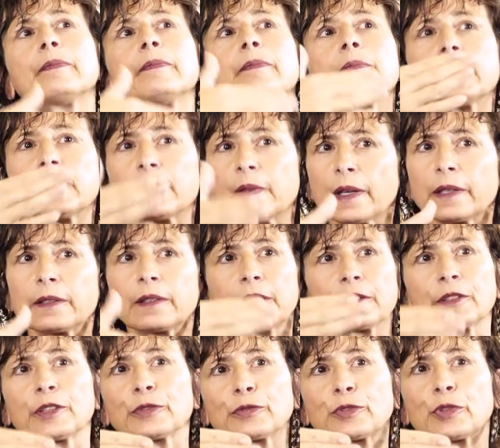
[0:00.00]

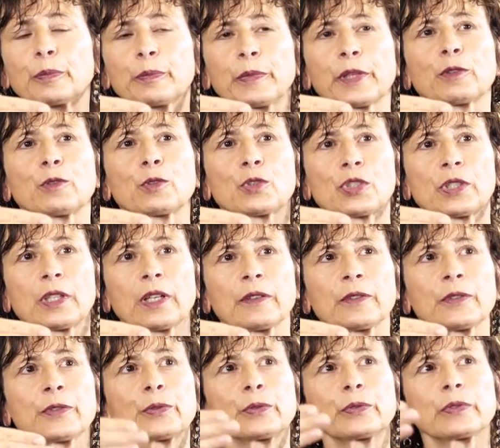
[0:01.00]
miteinander vor dem Mikro
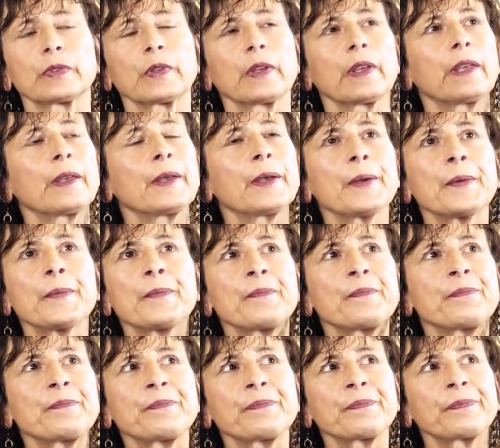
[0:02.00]
stand und
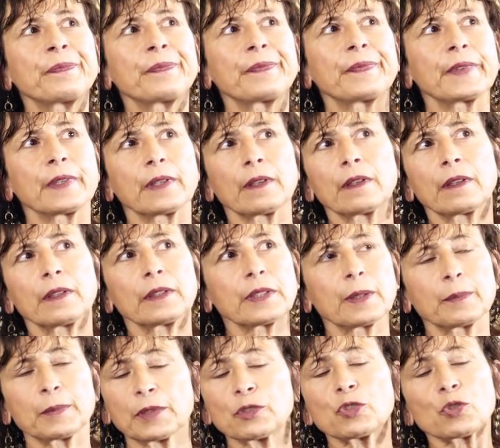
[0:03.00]
ja,
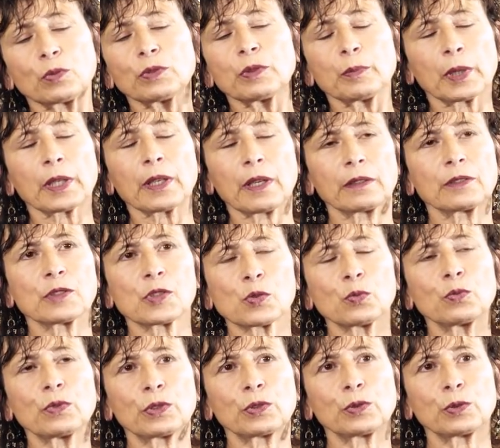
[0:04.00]
ich habe dann schon immer gerne
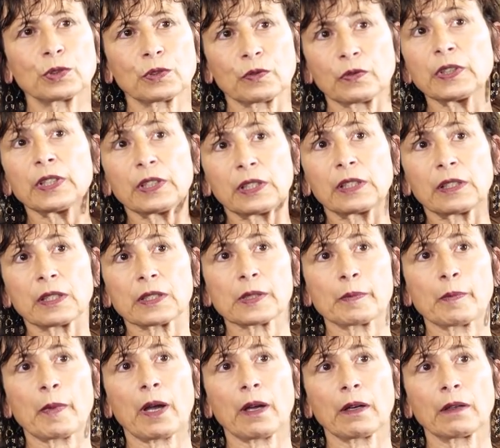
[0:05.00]
zugeguckt, wie die
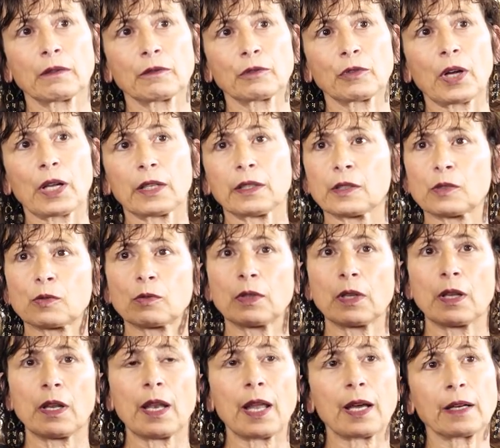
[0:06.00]
das machen. Vor allen Dingen so
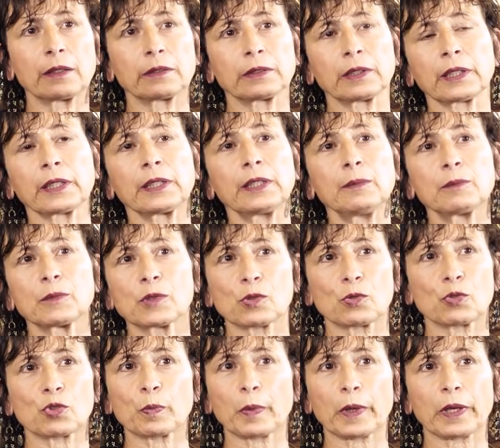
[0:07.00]
langen Riemen
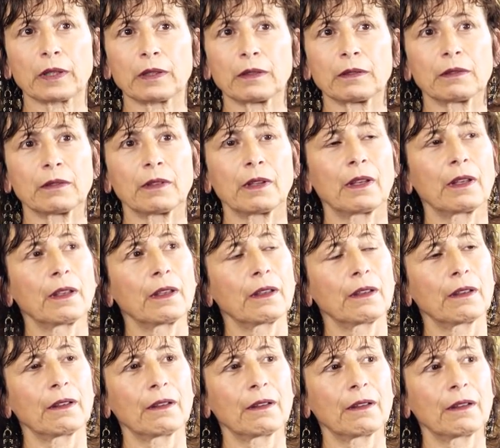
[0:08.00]
zu sprechen
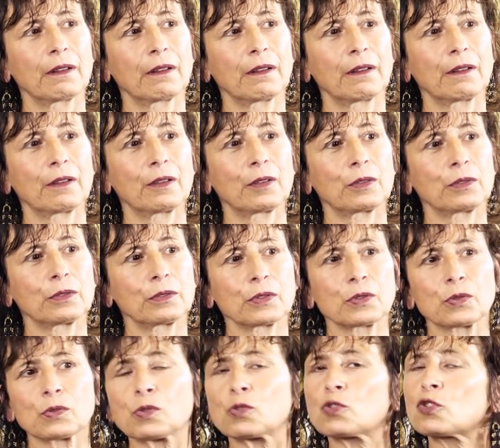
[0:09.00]

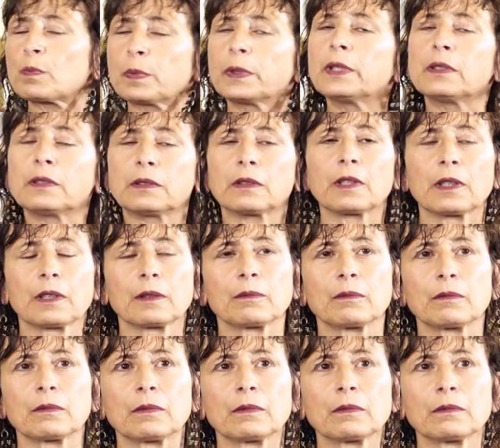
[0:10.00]
und so zu spielen
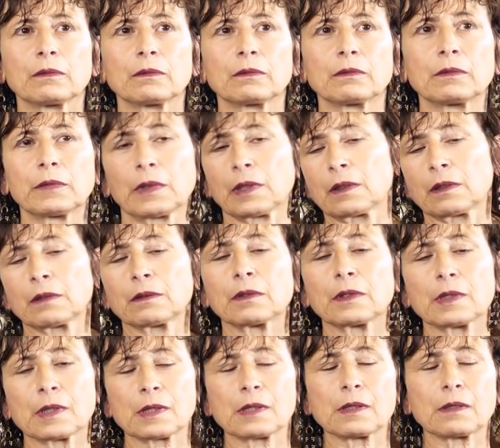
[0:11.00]
eben. Ja,
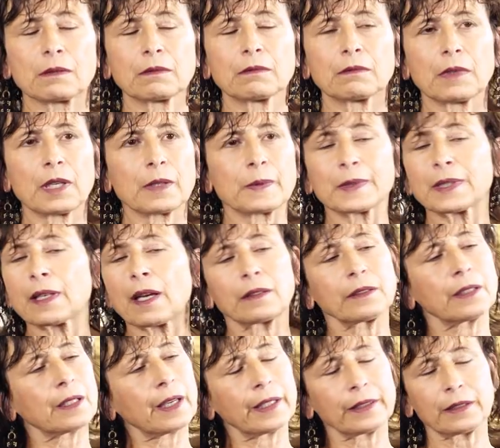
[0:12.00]
das. Also ich
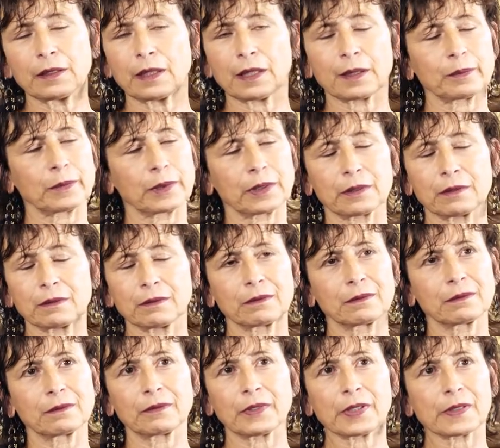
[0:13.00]
kann dir keine Namen nennen.
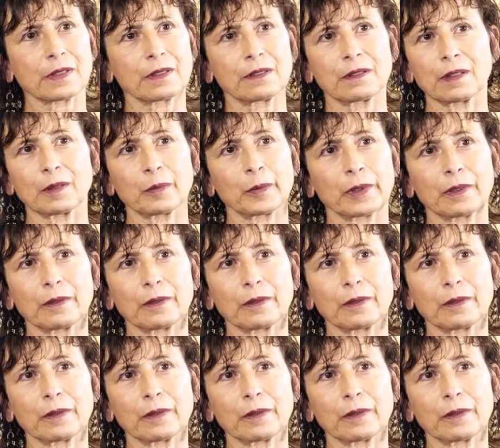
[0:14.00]
Weiß ich nicht mehr.